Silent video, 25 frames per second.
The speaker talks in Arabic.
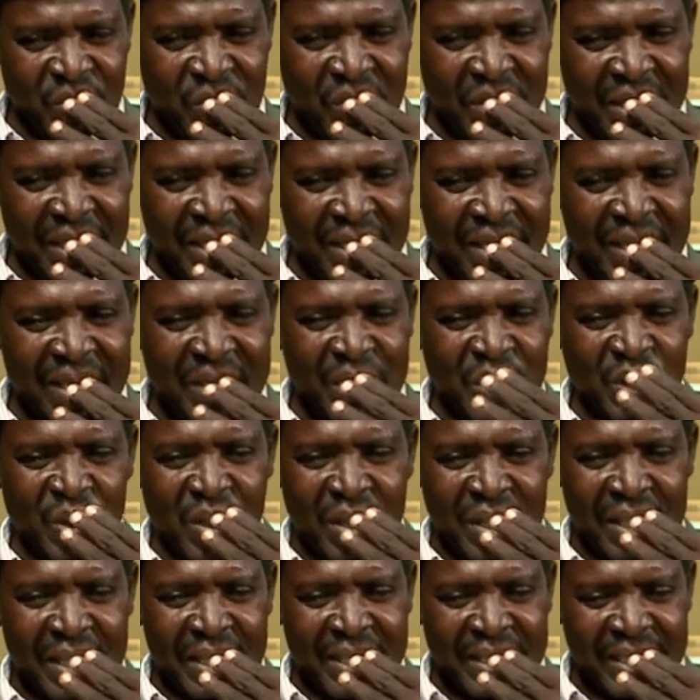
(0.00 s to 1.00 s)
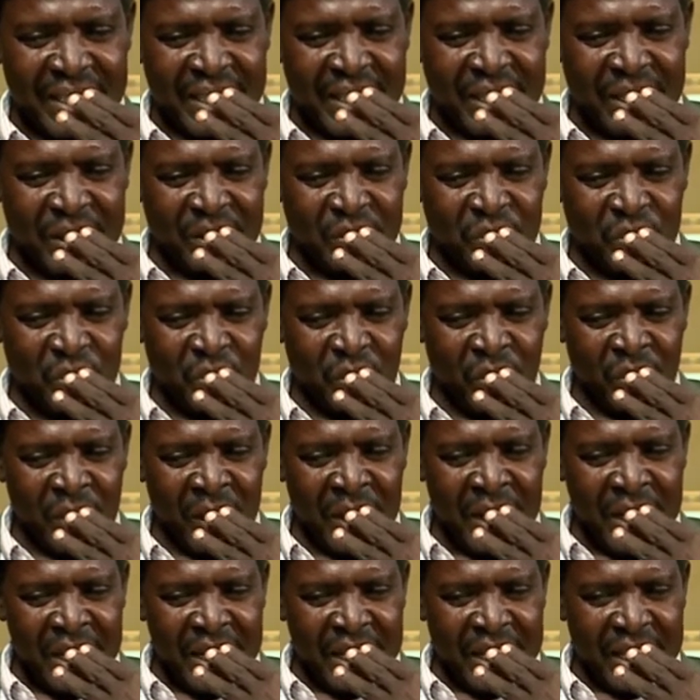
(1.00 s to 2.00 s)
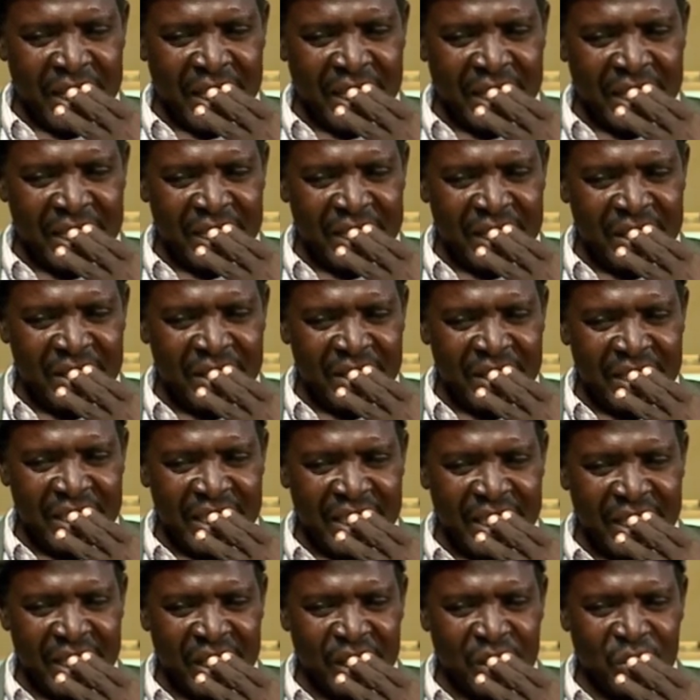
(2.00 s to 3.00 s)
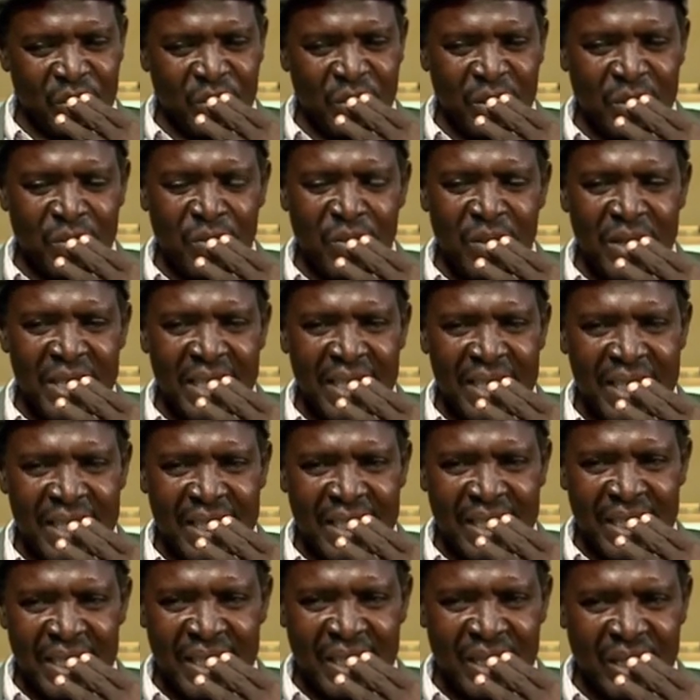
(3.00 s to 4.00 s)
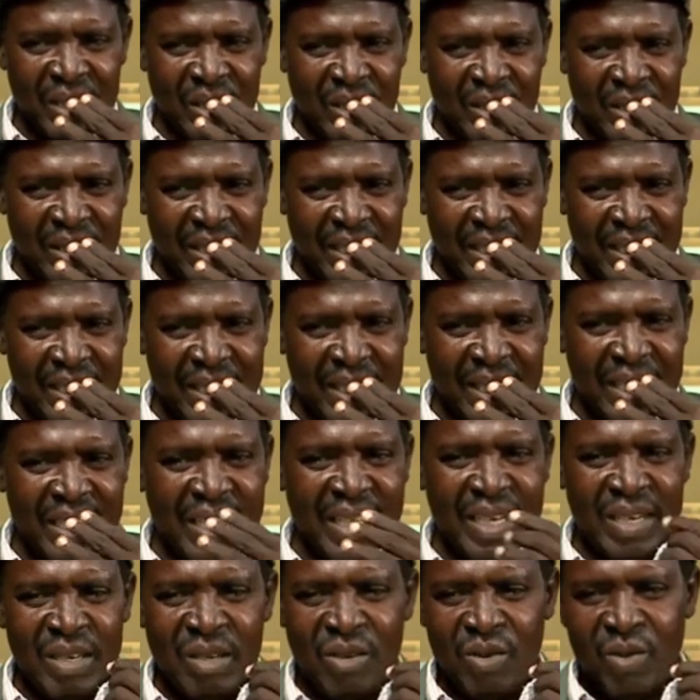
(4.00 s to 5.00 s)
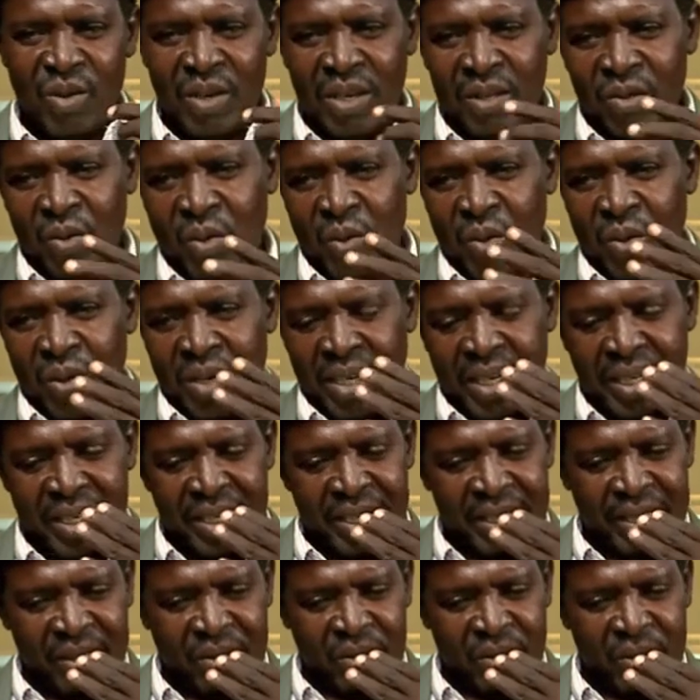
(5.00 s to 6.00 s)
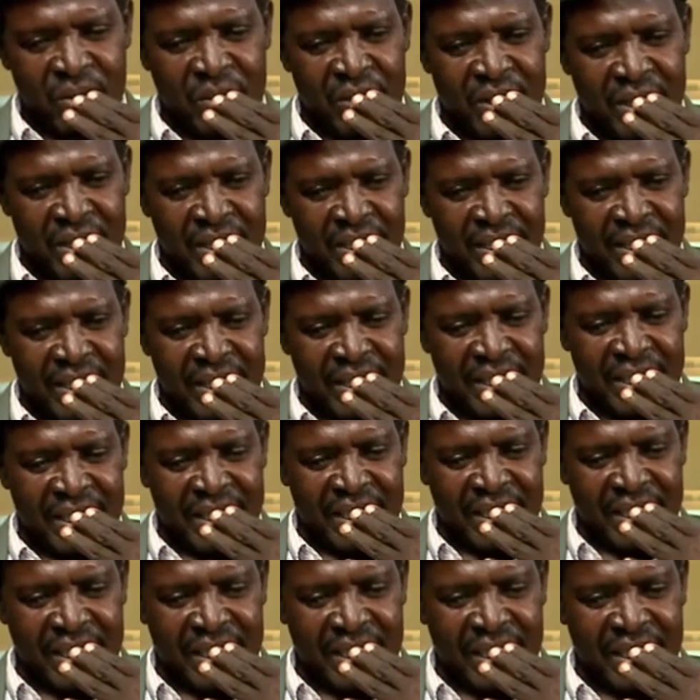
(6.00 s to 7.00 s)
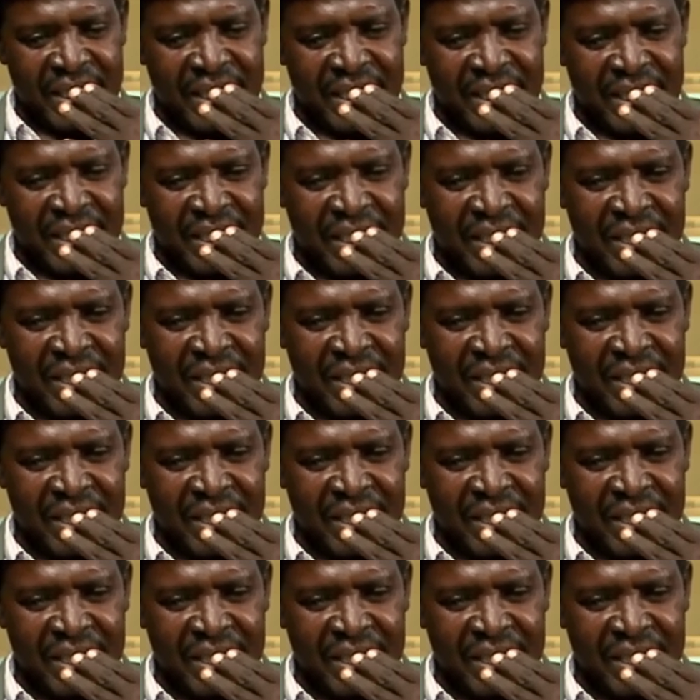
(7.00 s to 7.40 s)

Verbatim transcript: في القصه القصيره لكن بتمنى جدا انه اترك يعني اترك آه،